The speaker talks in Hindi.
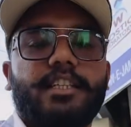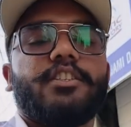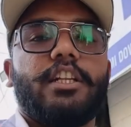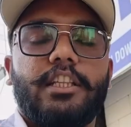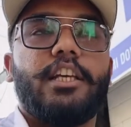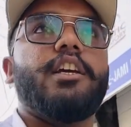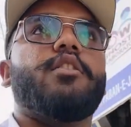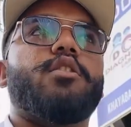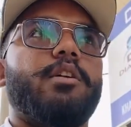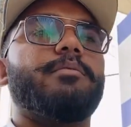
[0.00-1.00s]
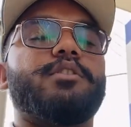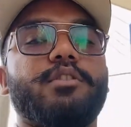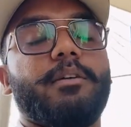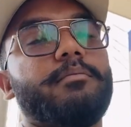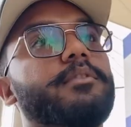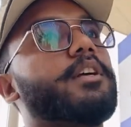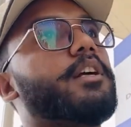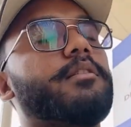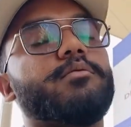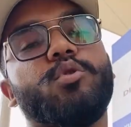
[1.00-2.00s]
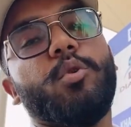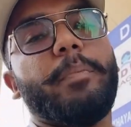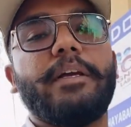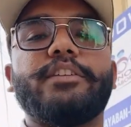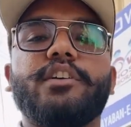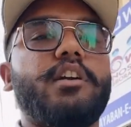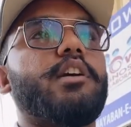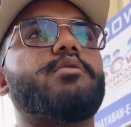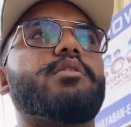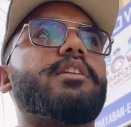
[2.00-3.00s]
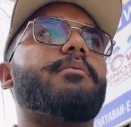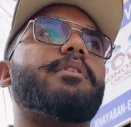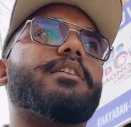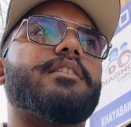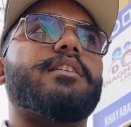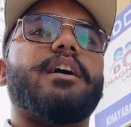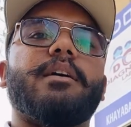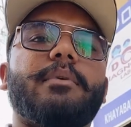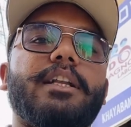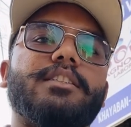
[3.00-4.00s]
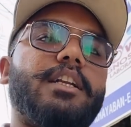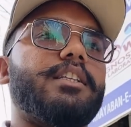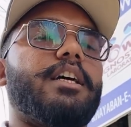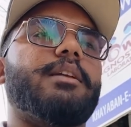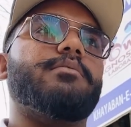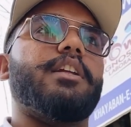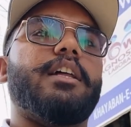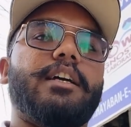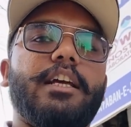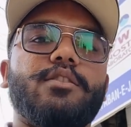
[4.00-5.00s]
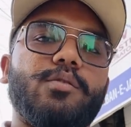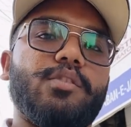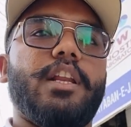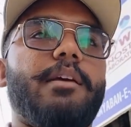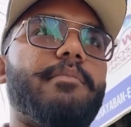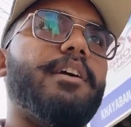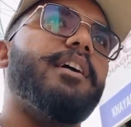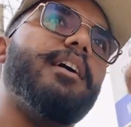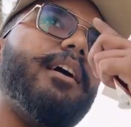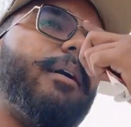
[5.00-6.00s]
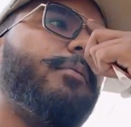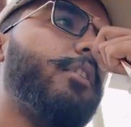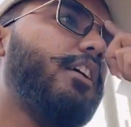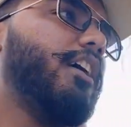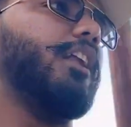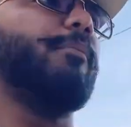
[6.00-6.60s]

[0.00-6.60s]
से चलते हैं और अभी जो ना धूप ऐसी कड़क हुई है ना मतलब कि रंग हमारे सड़क जाने मुझे लग रहा है जून जुलाई में हम लोगों ने काला